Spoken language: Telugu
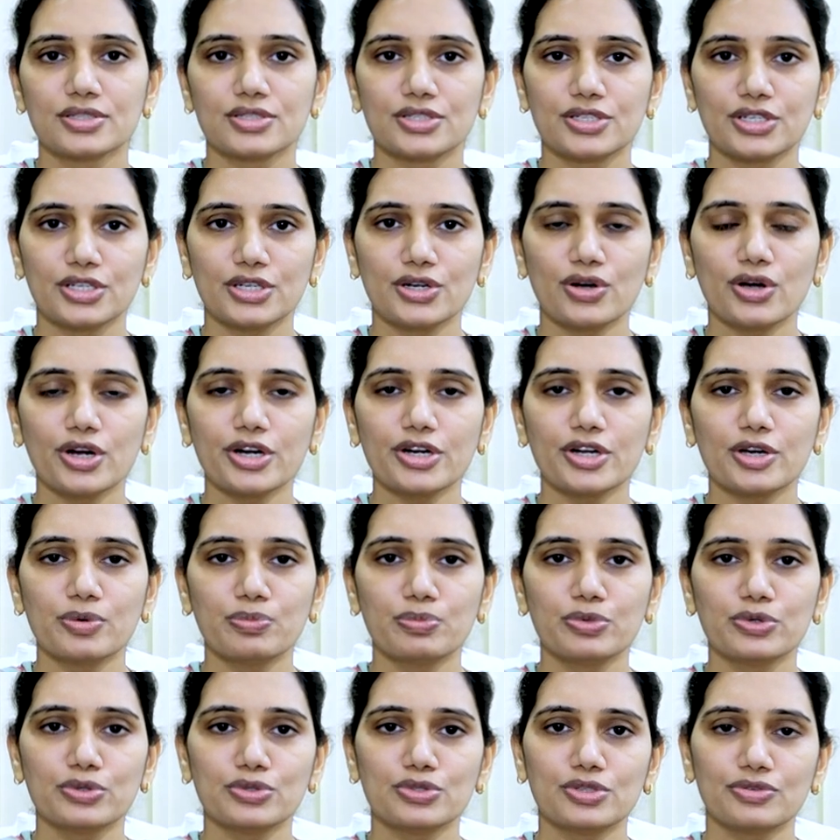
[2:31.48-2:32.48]
స్టిరాయిడ్
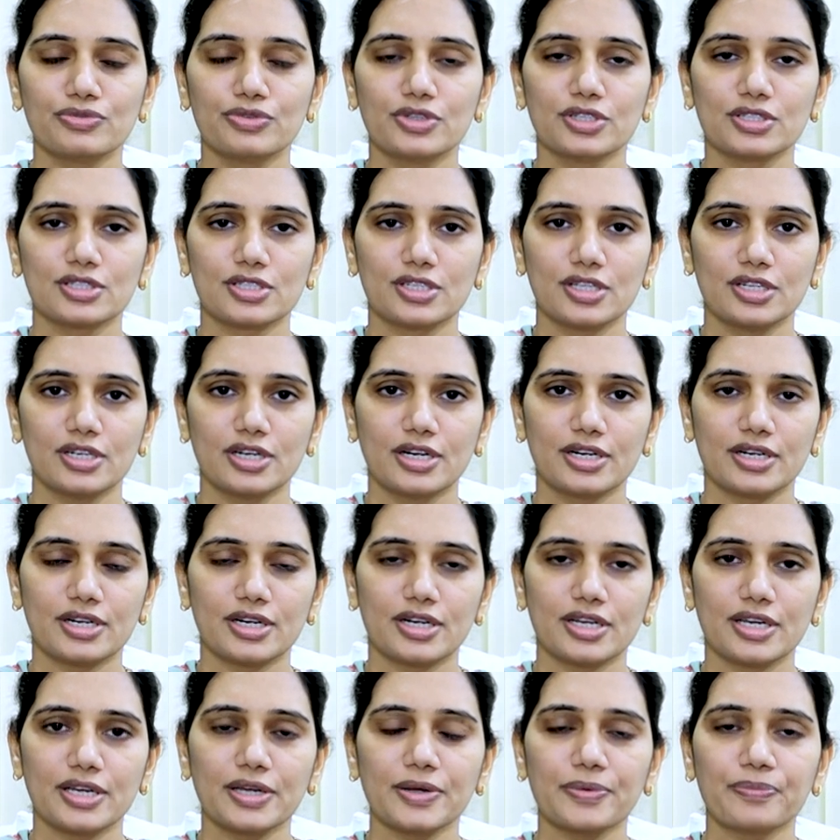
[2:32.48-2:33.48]
అబ్యూజ్ ఆఫ్ ద స్కిన్
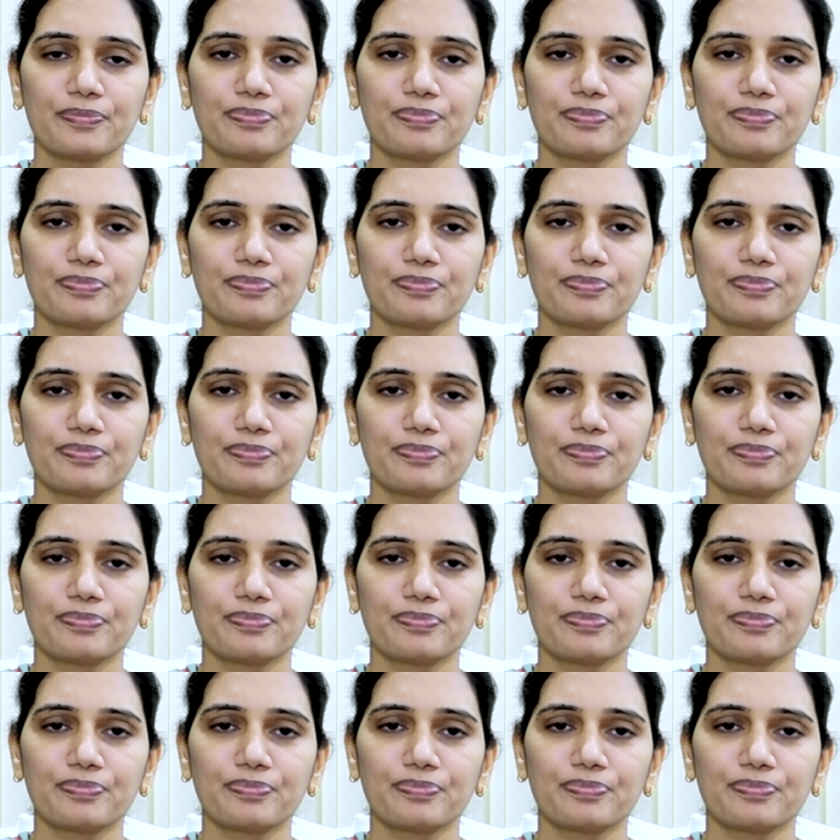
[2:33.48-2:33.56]
అంటే